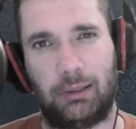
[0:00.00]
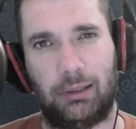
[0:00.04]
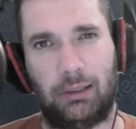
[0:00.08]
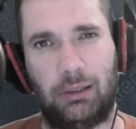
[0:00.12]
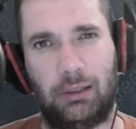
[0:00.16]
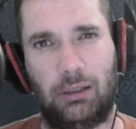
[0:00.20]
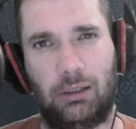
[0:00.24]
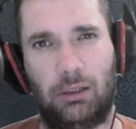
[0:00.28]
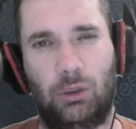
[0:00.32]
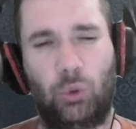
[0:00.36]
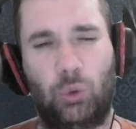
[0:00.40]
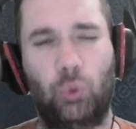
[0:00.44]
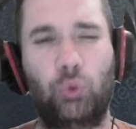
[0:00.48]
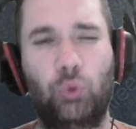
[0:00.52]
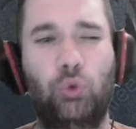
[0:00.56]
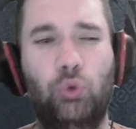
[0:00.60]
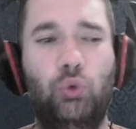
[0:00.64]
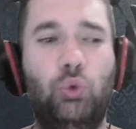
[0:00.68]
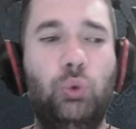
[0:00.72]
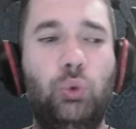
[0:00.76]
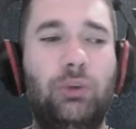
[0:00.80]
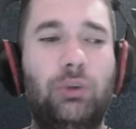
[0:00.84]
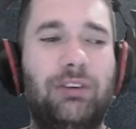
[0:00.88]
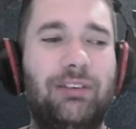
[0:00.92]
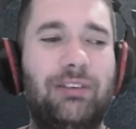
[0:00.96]
Euh, on se
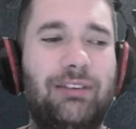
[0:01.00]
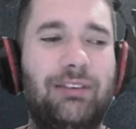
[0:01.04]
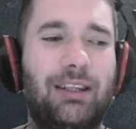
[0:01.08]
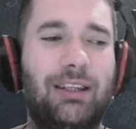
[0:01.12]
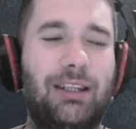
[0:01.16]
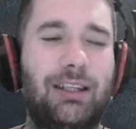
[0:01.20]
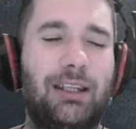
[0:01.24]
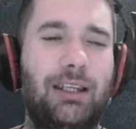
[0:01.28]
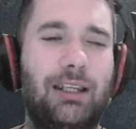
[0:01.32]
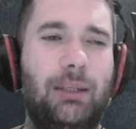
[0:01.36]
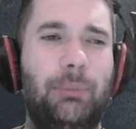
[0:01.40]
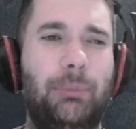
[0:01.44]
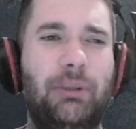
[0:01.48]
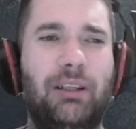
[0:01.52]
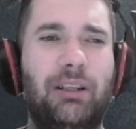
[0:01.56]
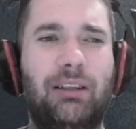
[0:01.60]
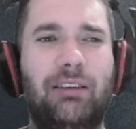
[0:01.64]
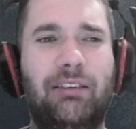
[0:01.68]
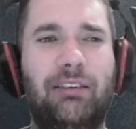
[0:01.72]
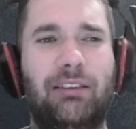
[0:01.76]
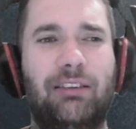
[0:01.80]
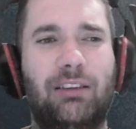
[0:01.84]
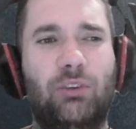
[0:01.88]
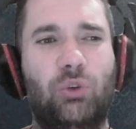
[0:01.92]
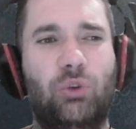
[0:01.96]
doute très bien
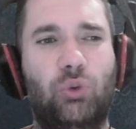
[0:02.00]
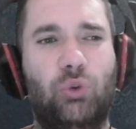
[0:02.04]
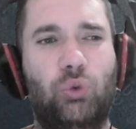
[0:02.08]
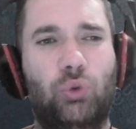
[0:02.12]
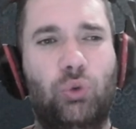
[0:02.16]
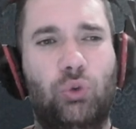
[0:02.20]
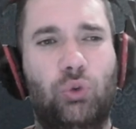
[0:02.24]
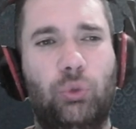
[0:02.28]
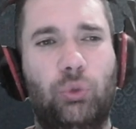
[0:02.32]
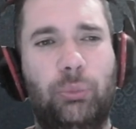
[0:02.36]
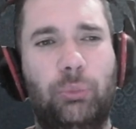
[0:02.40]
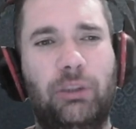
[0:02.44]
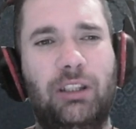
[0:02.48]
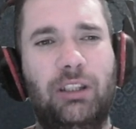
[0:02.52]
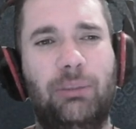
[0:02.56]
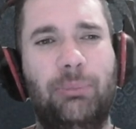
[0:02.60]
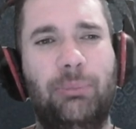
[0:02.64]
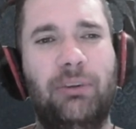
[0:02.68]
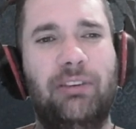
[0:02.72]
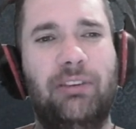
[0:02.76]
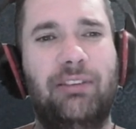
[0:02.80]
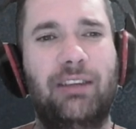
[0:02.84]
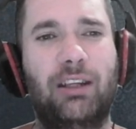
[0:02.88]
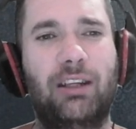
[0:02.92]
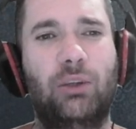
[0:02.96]
des intentions de Dominique
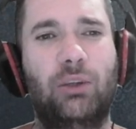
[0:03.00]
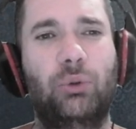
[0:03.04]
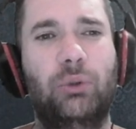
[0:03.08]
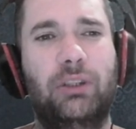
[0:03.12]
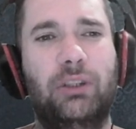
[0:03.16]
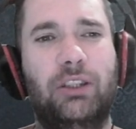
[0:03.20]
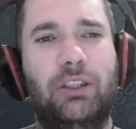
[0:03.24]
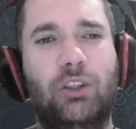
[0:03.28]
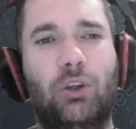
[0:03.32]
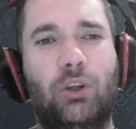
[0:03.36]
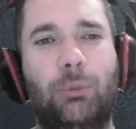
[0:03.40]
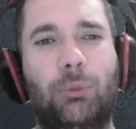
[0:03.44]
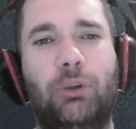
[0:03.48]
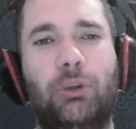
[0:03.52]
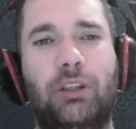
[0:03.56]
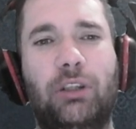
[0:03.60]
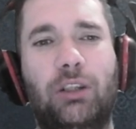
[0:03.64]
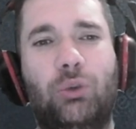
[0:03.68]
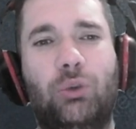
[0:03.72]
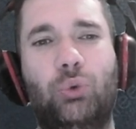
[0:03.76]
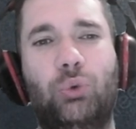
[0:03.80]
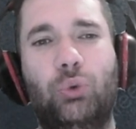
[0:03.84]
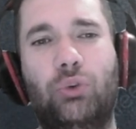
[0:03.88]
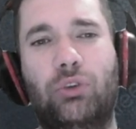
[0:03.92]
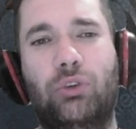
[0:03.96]
Mysterio qui est en mode
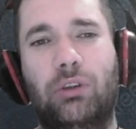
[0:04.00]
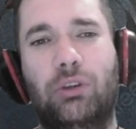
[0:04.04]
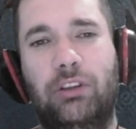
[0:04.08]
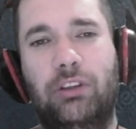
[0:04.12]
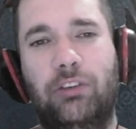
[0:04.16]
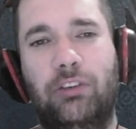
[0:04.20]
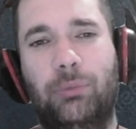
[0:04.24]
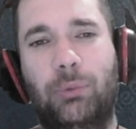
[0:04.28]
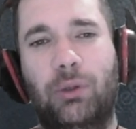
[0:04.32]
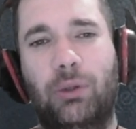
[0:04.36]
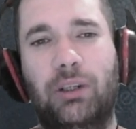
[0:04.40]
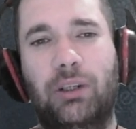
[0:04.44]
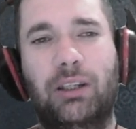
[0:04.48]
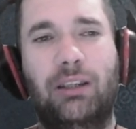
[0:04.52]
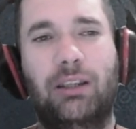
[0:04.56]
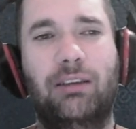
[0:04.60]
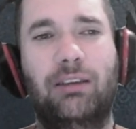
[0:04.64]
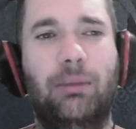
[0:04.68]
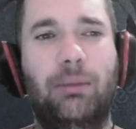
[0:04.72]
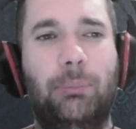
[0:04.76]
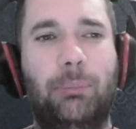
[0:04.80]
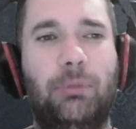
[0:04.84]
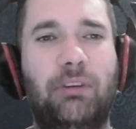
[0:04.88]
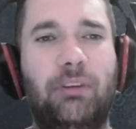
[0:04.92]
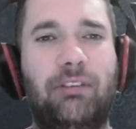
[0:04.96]
écoute, Liv Morgan,
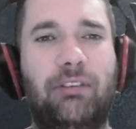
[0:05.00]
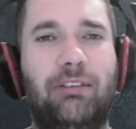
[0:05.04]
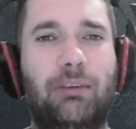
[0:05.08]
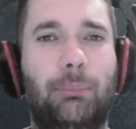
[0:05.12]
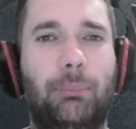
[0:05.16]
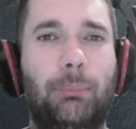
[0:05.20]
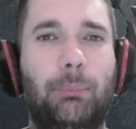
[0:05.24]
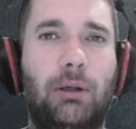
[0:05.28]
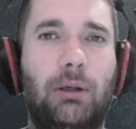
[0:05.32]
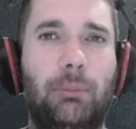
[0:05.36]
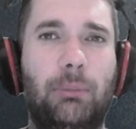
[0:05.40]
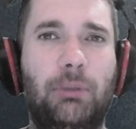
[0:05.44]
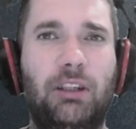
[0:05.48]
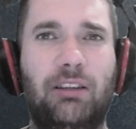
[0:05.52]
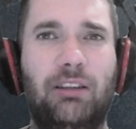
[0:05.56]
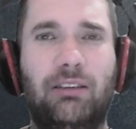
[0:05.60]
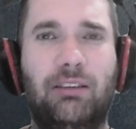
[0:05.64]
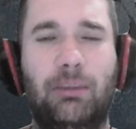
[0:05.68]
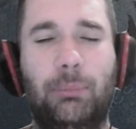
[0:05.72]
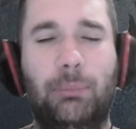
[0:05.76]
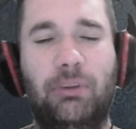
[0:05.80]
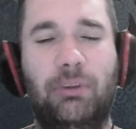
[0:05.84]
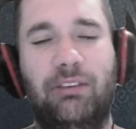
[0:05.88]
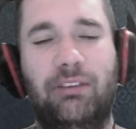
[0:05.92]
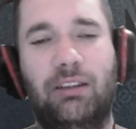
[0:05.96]
t'as blessé Mamie,
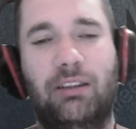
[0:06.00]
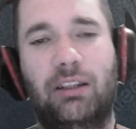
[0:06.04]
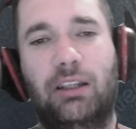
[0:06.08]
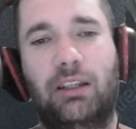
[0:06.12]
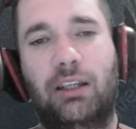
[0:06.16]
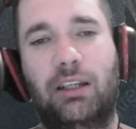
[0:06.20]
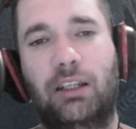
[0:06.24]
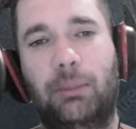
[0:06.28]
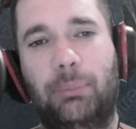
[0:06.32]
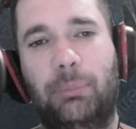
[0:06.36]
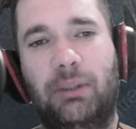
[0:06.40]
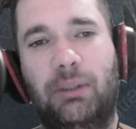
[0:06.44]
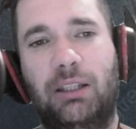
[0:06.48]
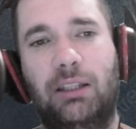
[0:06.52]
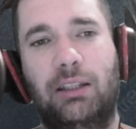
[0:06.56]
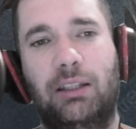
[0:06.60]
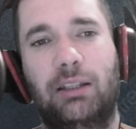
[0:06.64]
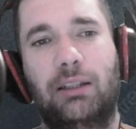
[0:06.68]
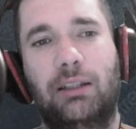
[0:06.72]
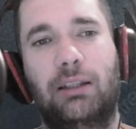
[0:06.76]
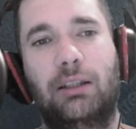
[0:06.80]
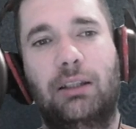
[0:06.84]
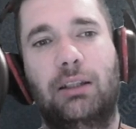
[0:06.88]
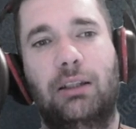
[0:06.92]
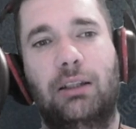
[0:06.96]
t'as blessé Rhea Ripley,
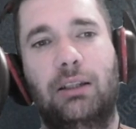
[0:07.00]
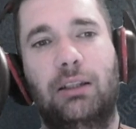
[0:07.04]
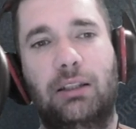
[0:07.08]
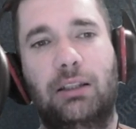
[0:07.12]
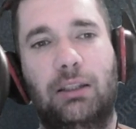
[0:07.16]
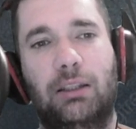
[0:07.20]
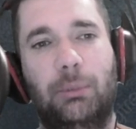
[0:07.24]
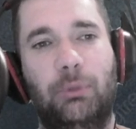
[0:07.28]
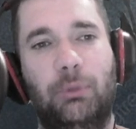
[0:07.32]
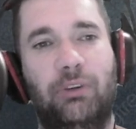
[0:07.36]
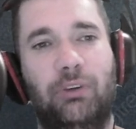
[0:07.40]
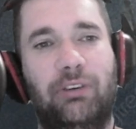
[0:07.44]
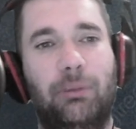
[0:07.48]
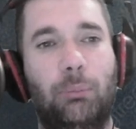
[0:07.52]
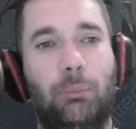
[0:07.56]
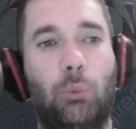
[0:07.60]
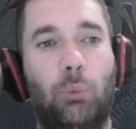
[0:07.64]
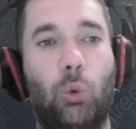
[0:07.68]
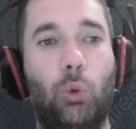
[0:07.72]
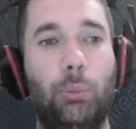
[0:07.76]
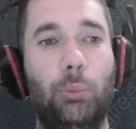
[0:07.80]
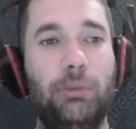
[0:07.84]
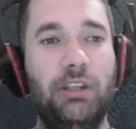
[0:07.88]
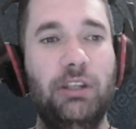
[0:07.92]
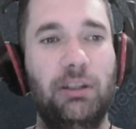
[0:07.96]
t'as blessé
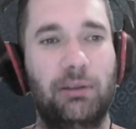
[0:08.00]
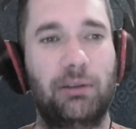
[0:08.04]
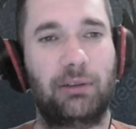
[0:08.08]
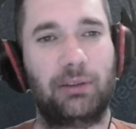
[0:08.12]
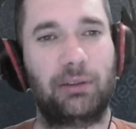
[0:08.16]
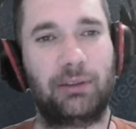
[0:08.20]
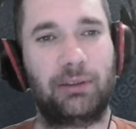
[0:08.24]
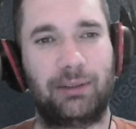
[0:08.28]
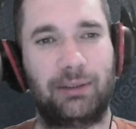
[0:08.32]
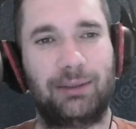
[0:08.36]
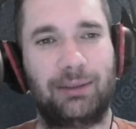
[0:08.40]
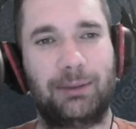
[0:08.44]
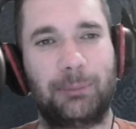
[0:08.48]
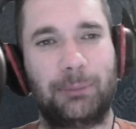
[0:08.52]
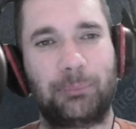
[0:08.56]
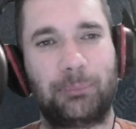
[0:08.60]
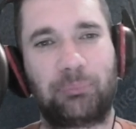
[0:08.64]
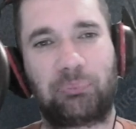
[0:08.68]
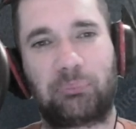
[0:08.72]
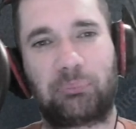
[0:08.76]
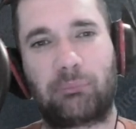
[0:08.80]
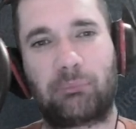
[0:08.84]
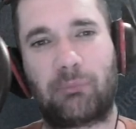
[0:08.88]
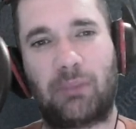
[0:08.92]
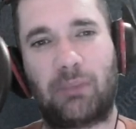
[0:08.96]
momie.
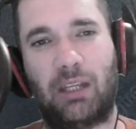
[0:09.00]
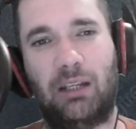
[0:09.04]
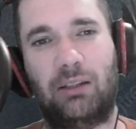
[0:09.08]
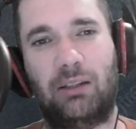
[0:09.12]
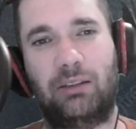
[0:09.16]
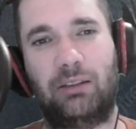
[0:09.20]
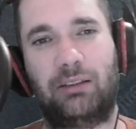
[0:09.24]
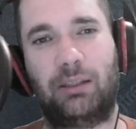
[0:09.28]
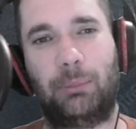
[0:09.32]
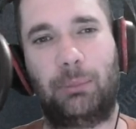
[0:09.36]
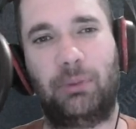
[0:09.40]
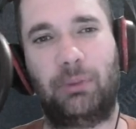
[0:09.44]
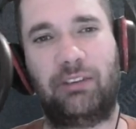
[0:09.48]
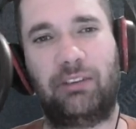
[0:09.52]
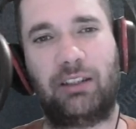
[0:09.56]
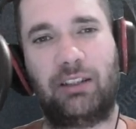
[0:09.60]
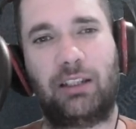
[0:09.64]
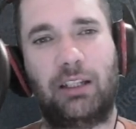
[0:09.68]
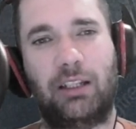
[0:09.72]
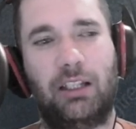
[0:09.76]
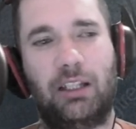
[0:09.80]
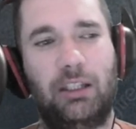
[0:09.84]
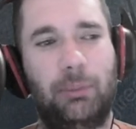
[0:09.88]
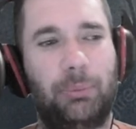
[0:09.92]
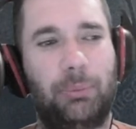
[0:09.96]
Euh, t'as blessé
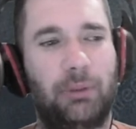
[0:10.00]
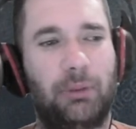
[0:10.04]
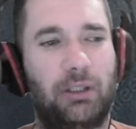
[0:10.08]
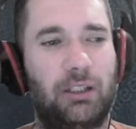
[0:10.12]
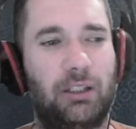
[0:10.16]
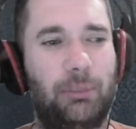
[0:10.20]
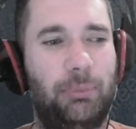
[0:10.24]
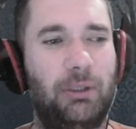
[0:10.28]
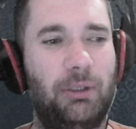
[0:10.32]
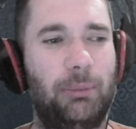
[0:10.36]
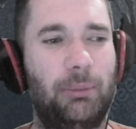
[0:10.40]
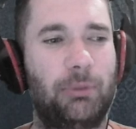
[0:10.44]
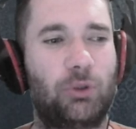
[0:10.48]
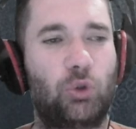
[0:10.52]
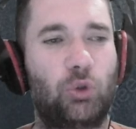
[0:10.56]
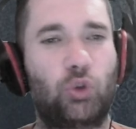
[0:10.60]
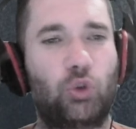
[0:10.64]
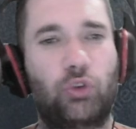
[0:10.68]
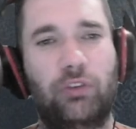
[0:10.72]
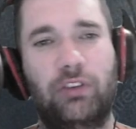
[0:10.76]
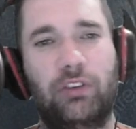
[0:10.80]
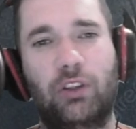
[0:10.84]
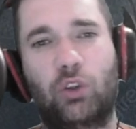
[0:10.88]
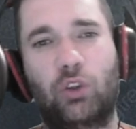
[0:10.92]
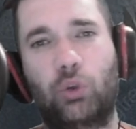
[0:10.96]
Réa Replay, maintenant
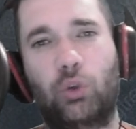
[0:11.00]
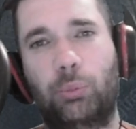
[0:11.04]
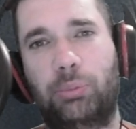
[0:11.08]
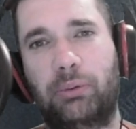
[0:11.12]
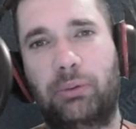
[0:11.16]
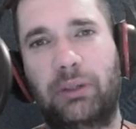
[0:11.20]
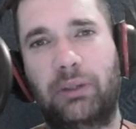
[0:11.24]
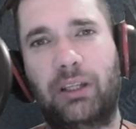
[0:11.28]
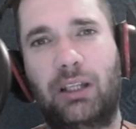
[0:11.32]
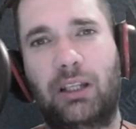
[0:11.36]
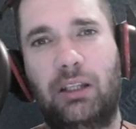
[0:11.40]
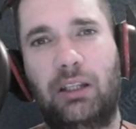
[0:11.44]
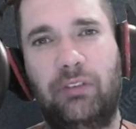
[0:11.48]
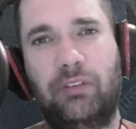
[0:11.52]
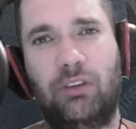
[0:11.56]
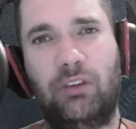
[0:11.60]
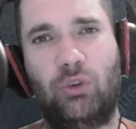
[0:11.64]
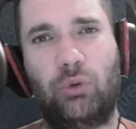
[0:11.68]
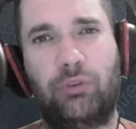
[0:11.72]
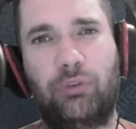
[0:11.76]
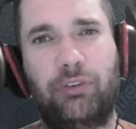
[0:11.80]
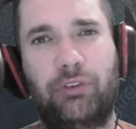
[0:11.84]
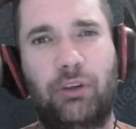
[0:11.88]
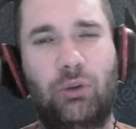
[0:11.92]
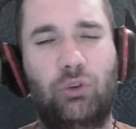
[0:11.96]
je vais venir te pourrir la vie,
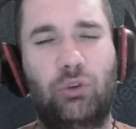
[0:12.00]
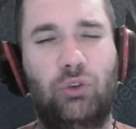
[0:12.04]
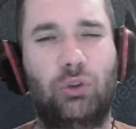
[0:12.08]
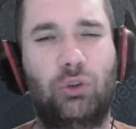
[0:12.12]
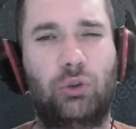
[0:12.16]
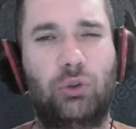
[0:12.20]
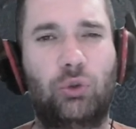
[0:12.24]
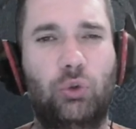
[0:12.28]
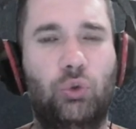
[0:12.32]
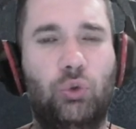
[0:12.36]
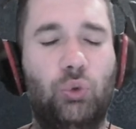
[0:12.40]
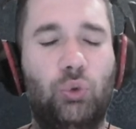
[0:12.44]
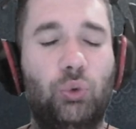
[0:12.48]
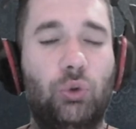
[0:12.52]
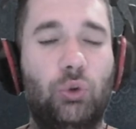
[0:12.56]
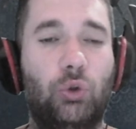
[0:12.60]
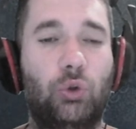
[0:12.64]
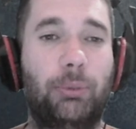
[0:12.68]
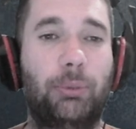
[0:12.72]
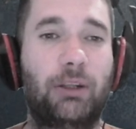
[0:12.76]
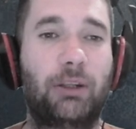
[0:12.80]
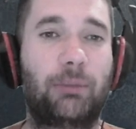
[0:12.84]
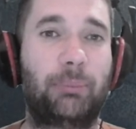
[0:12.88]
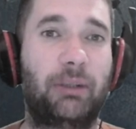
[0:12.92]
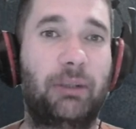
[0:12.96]
je vais faire en sorte que tu
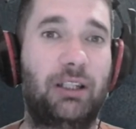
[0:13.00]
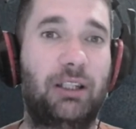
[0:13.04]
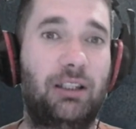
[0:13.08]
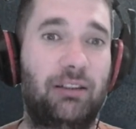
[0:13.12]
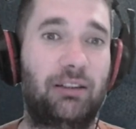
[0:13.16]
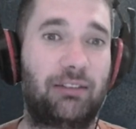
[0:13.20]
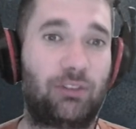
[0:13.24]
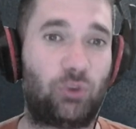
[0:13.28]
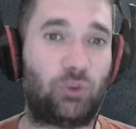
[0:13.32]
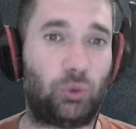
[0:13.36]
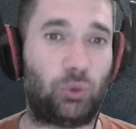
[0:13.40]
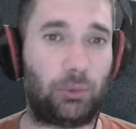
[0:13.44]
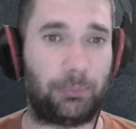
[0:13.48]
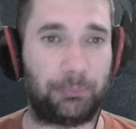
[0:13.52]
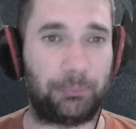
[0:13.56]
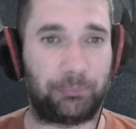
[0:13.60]
repartes pas avec la ceinture.